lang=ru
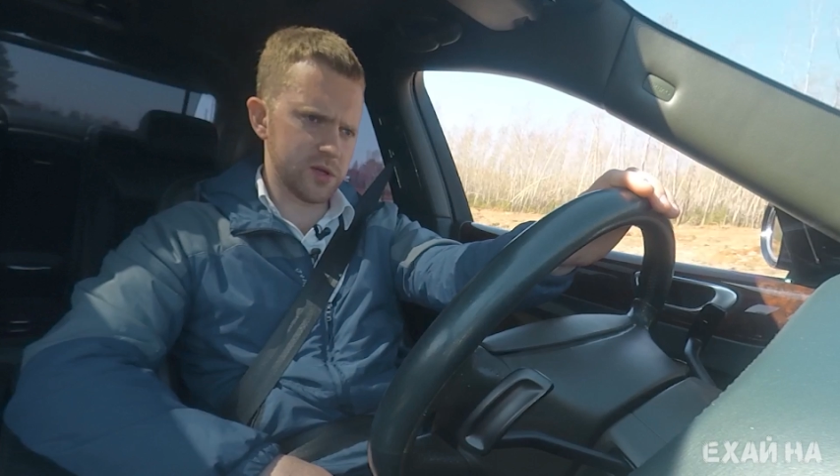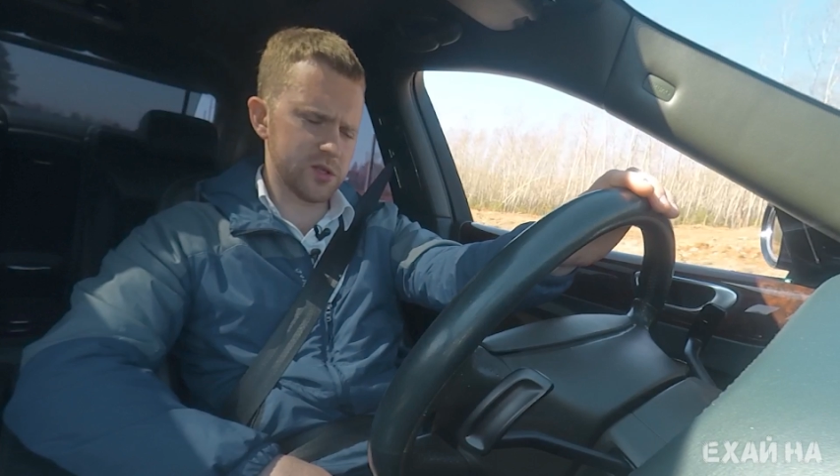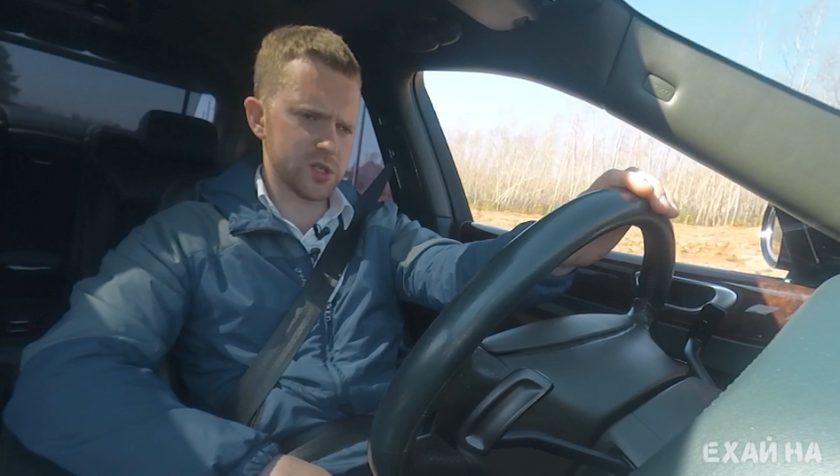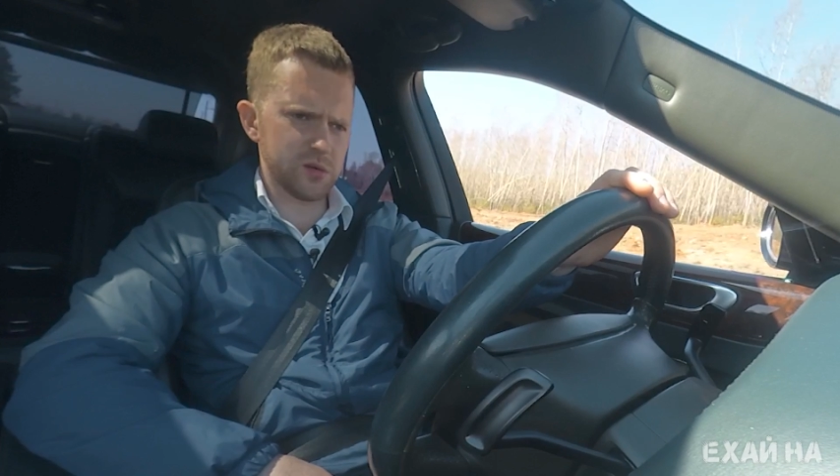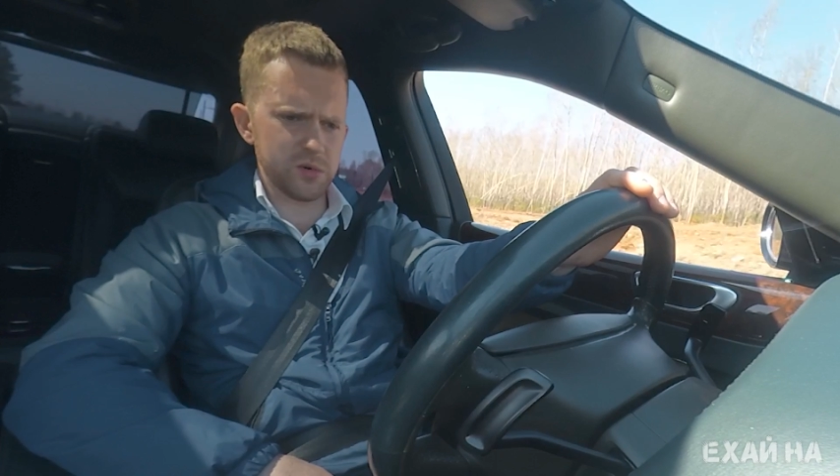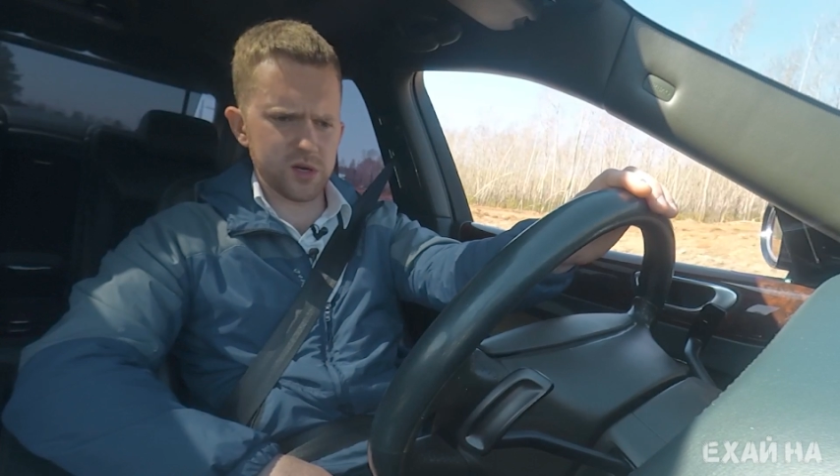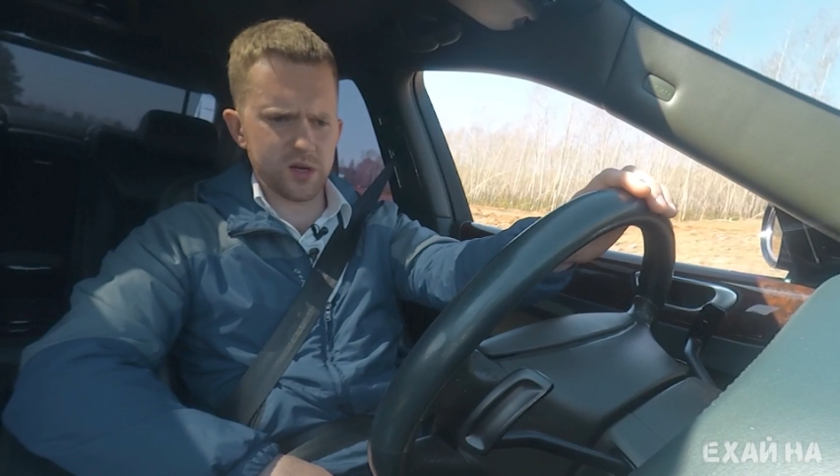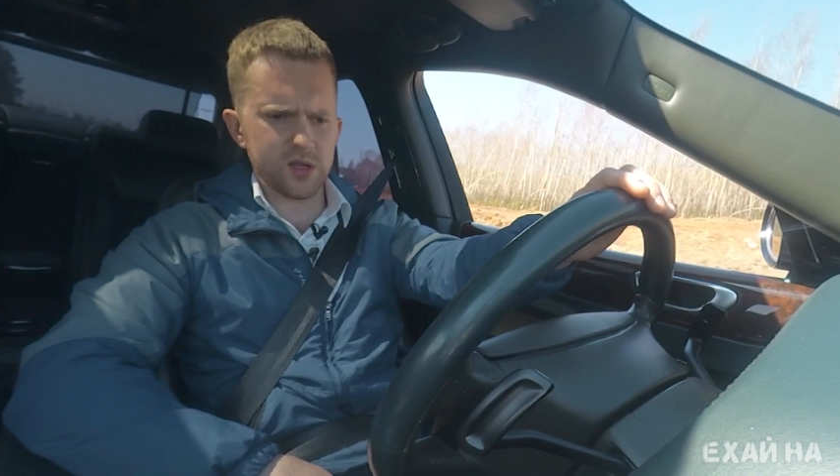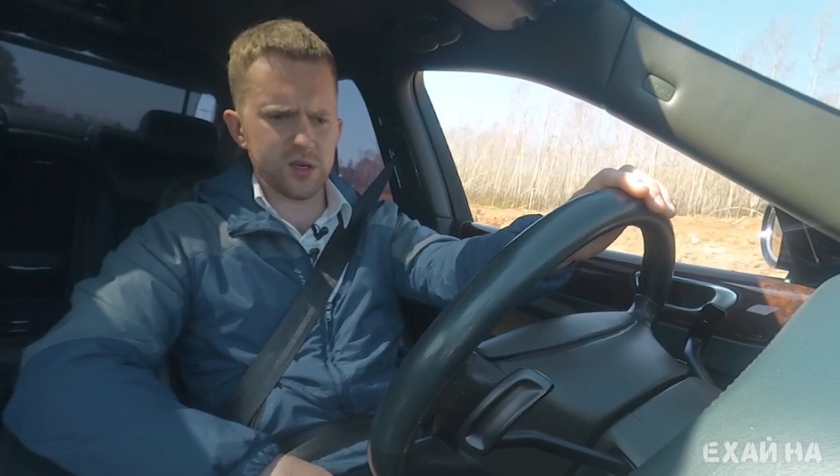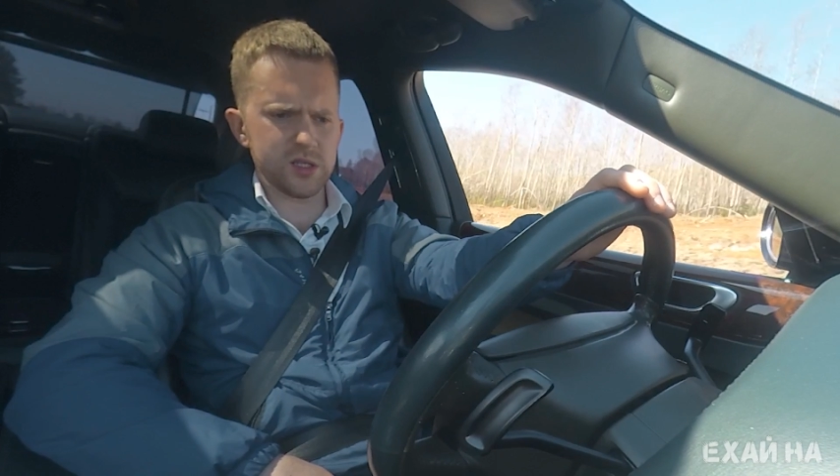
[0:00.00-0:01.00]
техническими
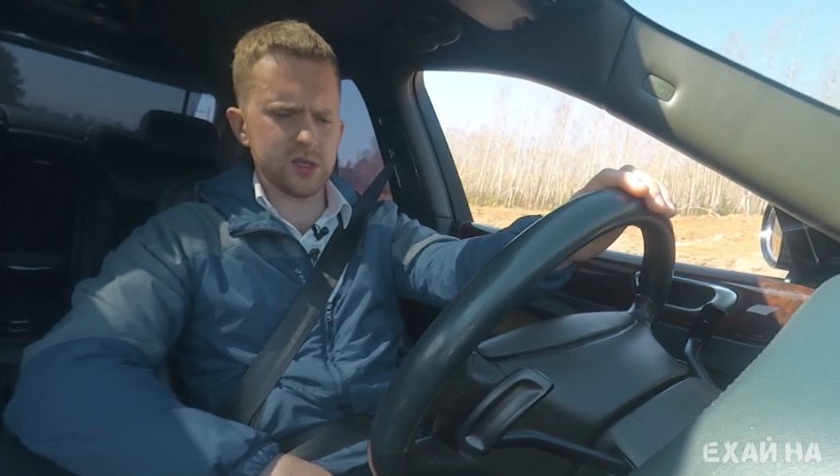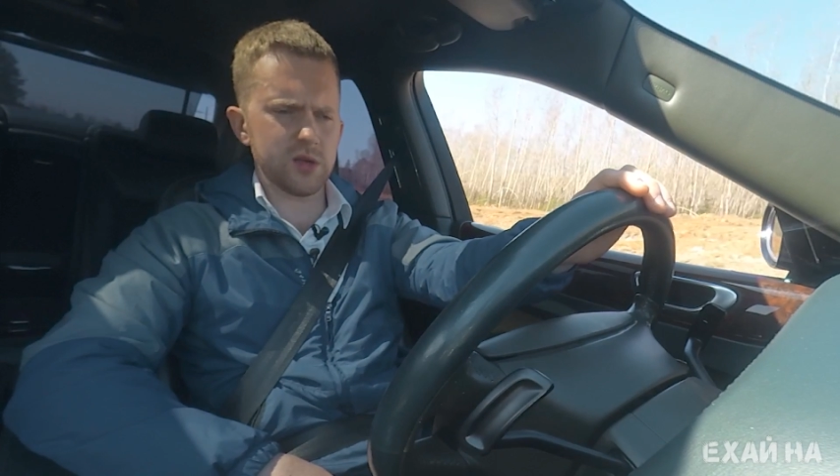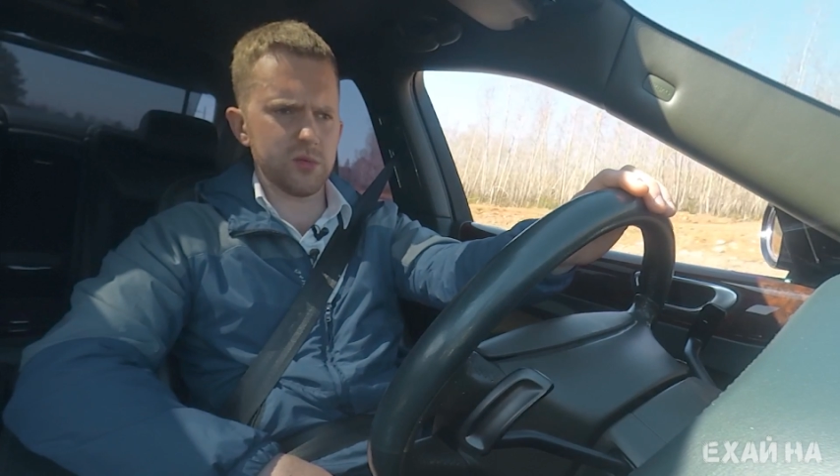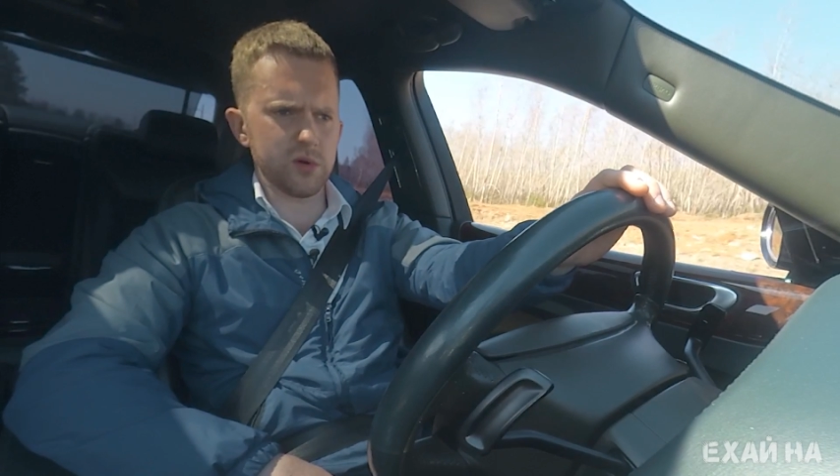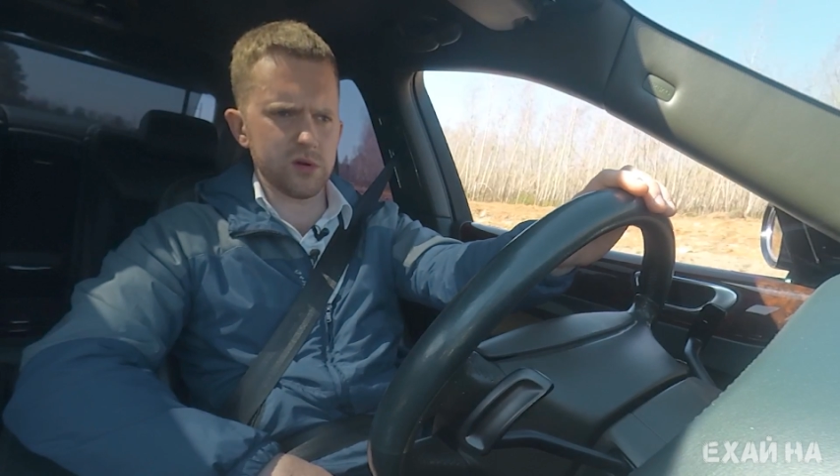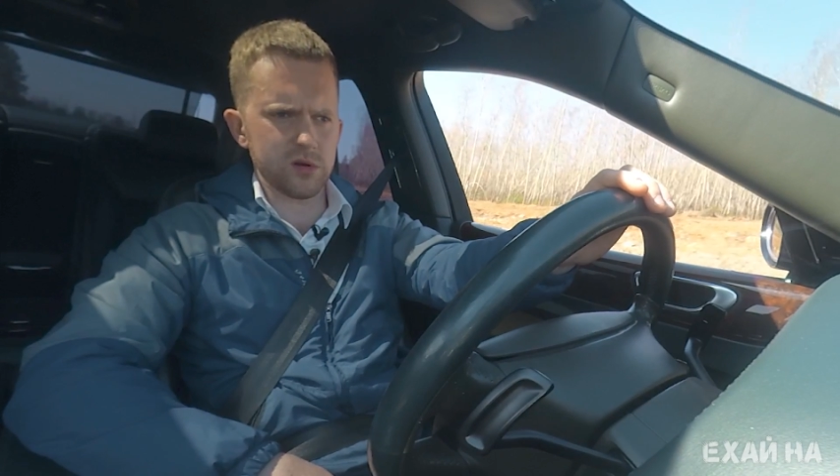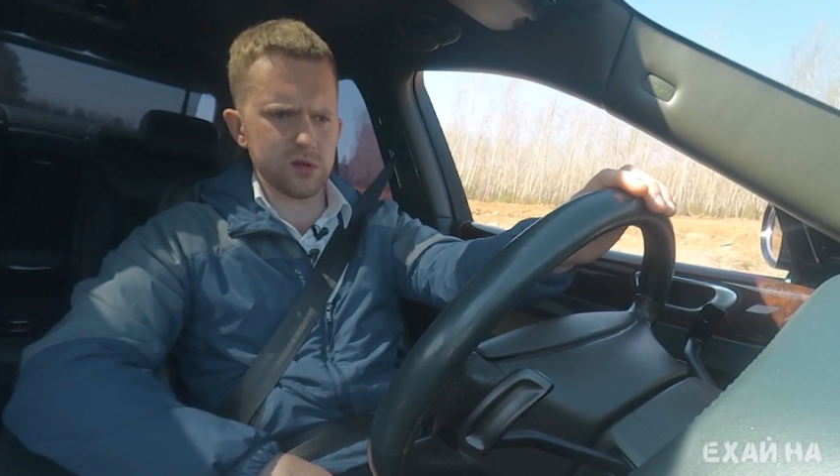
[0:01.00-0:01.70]
характеристиками